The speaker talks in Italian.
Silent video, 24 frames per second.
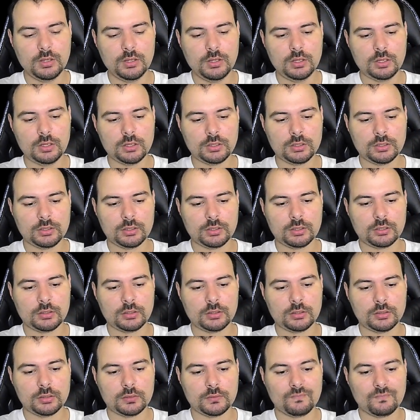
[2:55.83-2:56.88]

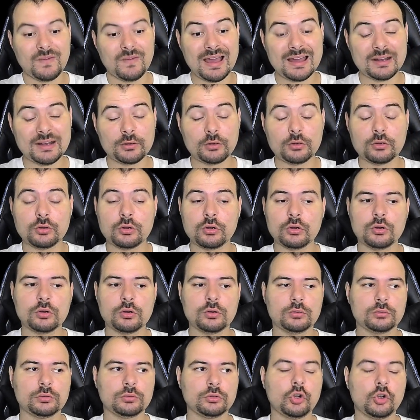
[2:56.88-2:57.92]
eh,
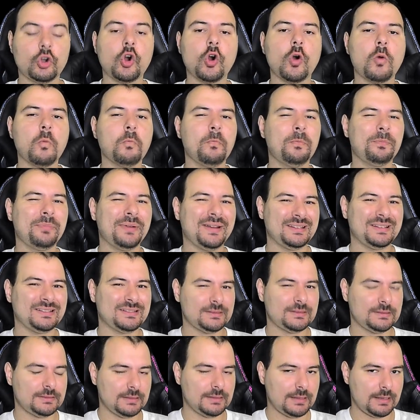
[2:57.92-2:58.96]
vanno
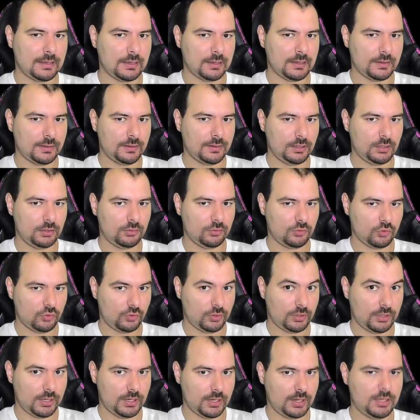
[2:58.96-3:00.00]
compressate
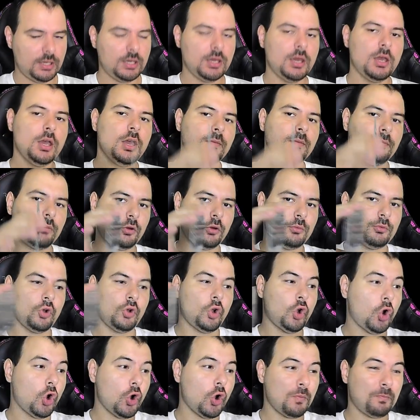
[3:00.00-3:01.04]
ok proprio
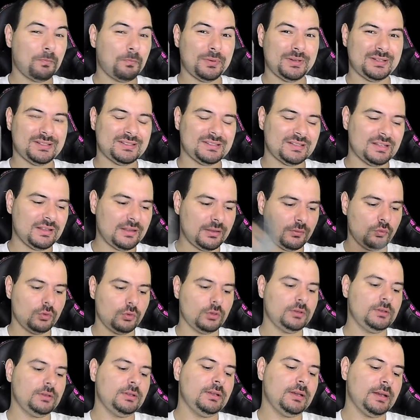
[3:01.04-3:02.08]
compressate
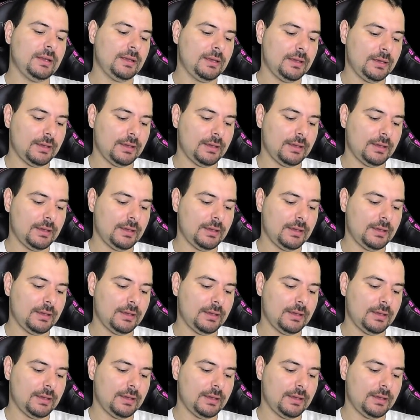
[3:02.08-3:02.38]
vuol dire che